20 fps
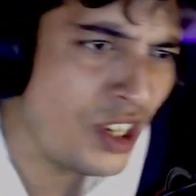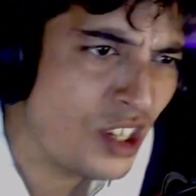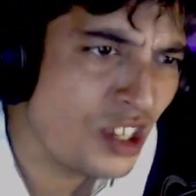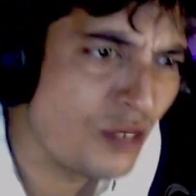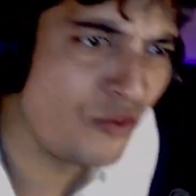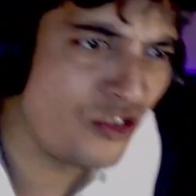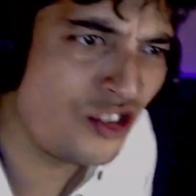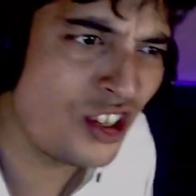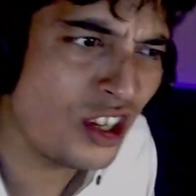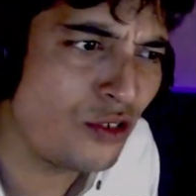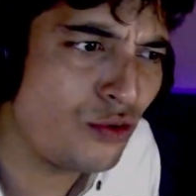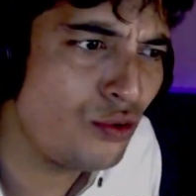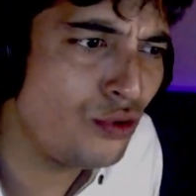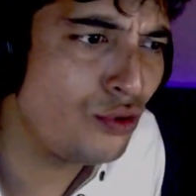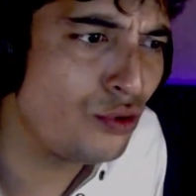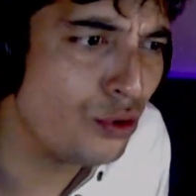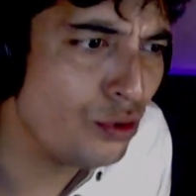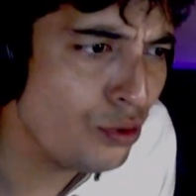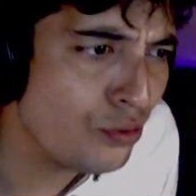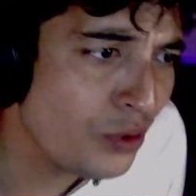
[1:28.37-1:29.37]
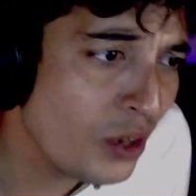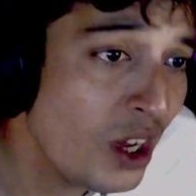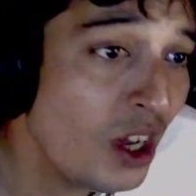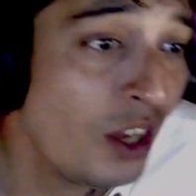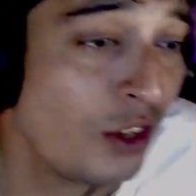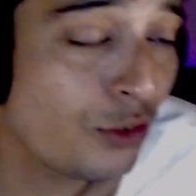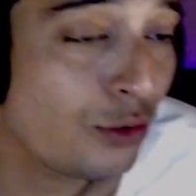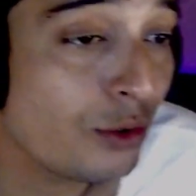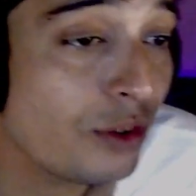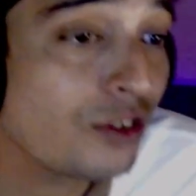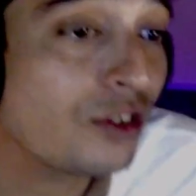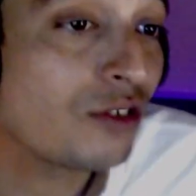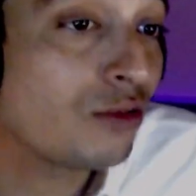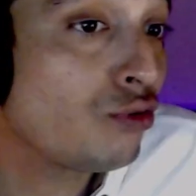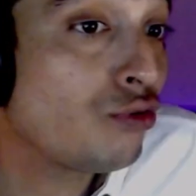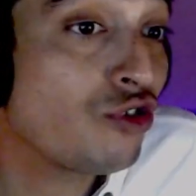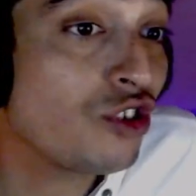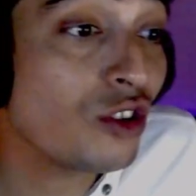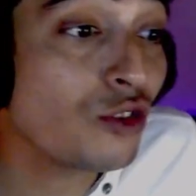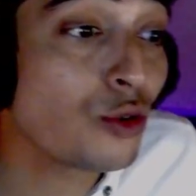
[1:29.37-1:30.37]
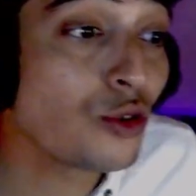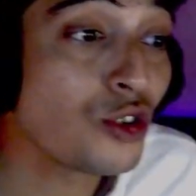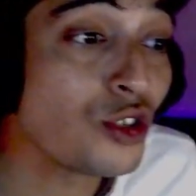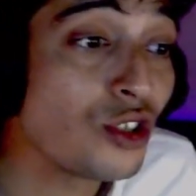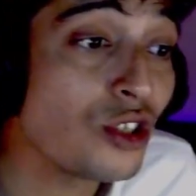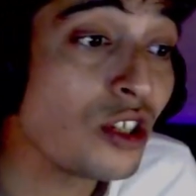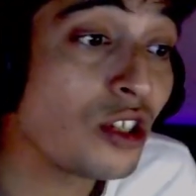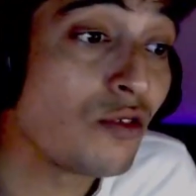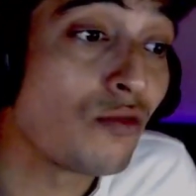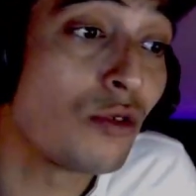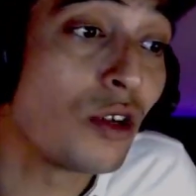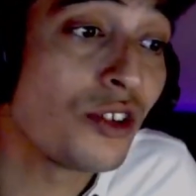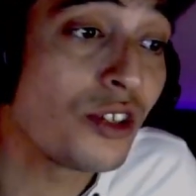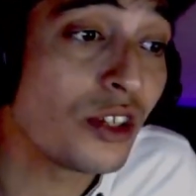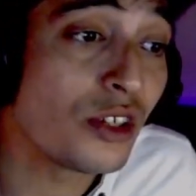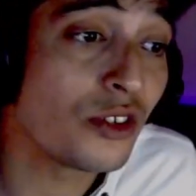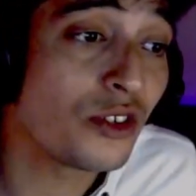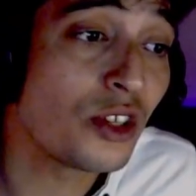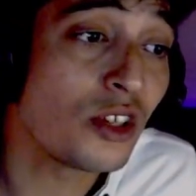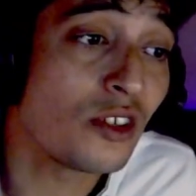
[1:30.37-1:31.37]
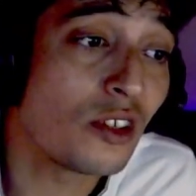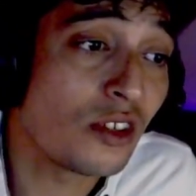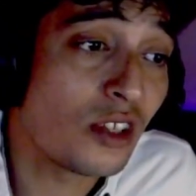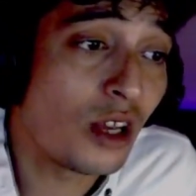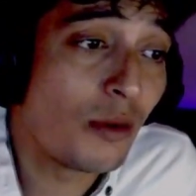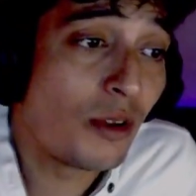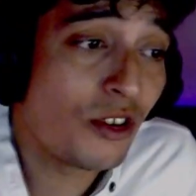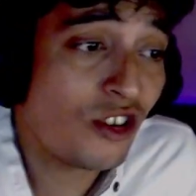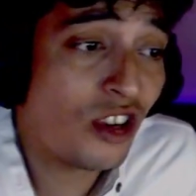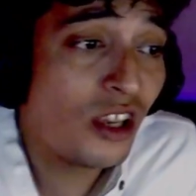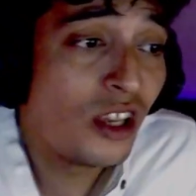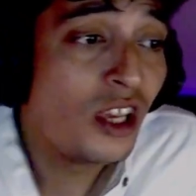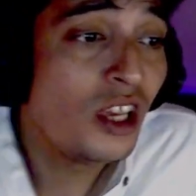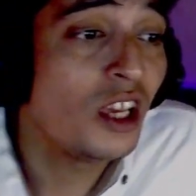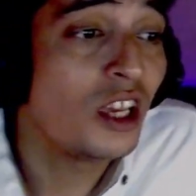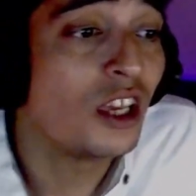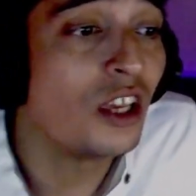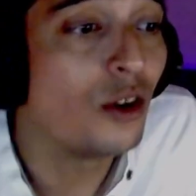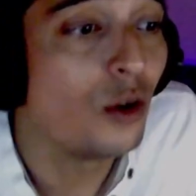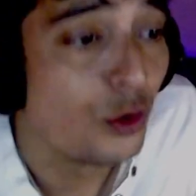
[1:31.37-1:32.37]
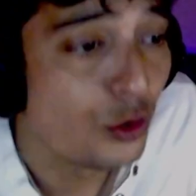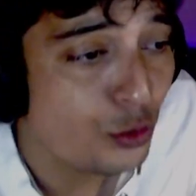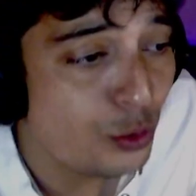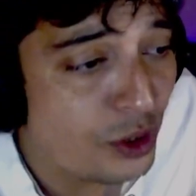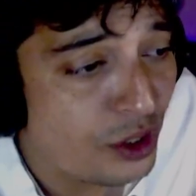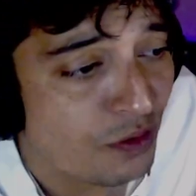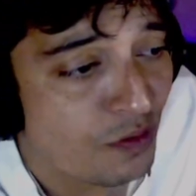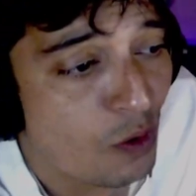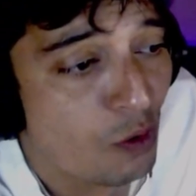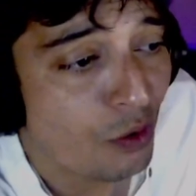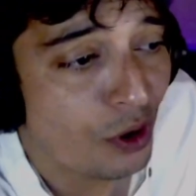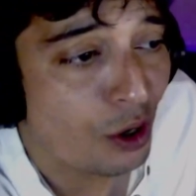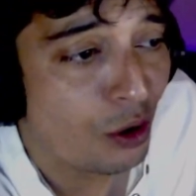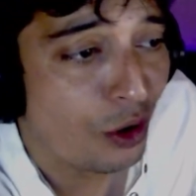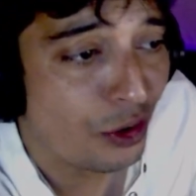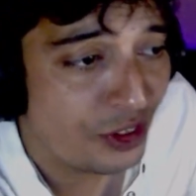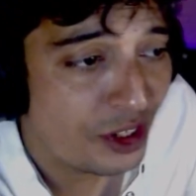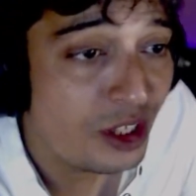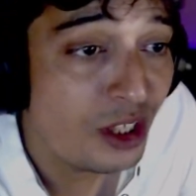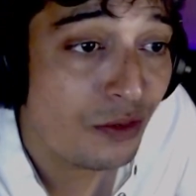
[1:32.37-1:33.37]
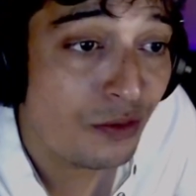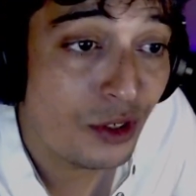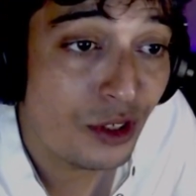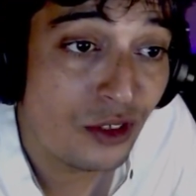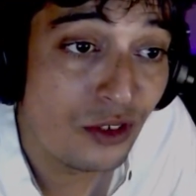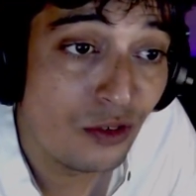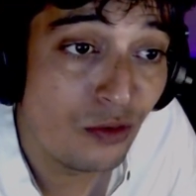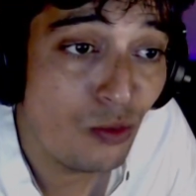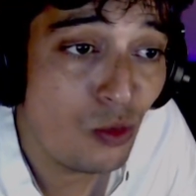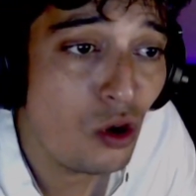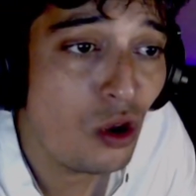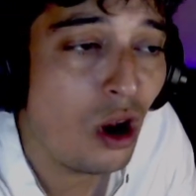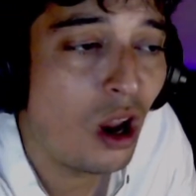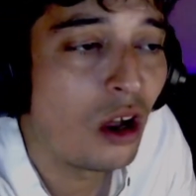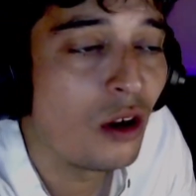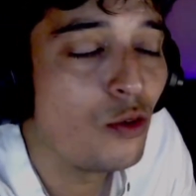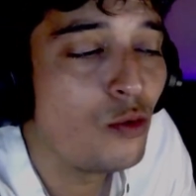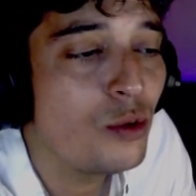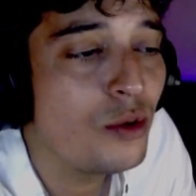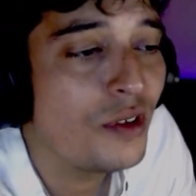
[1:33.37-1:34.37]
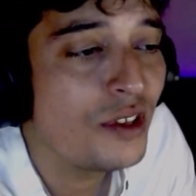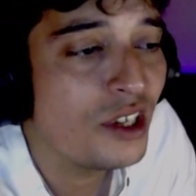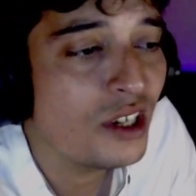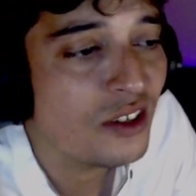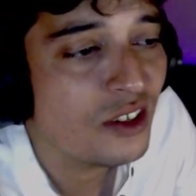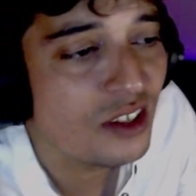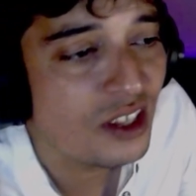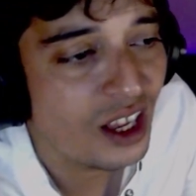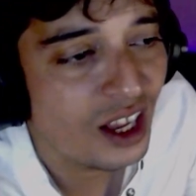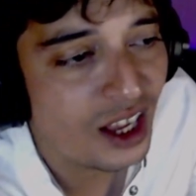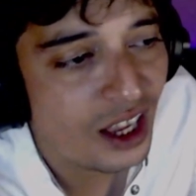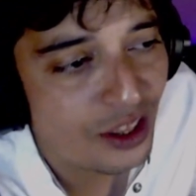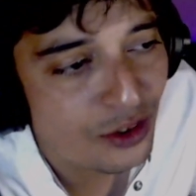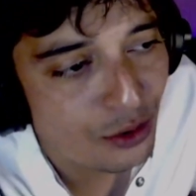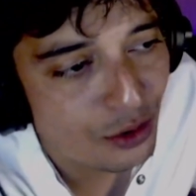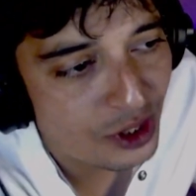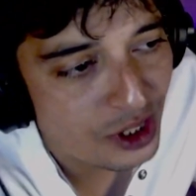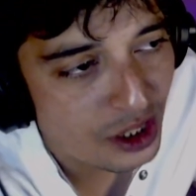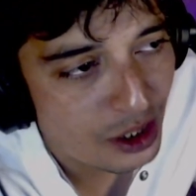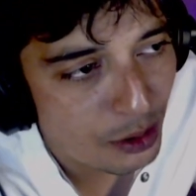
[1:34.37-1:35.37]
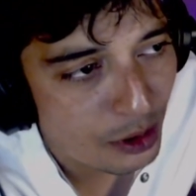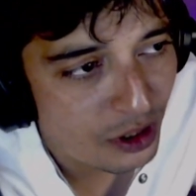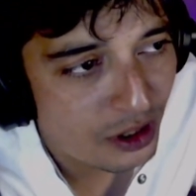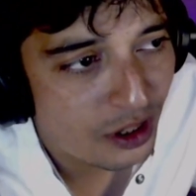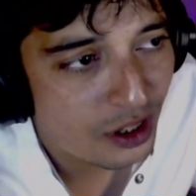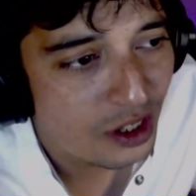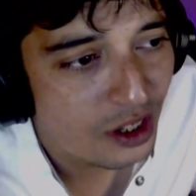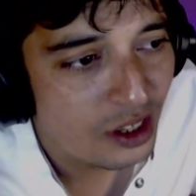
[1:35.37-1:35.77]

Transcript: qui me chatouille de ouf. Ce sont les sujets de société qui vont l'intéresser, etc. Machin. Et ensuite, il va ouvrir l'antenne, effectivement. lui, va dire que c'est des radios libres.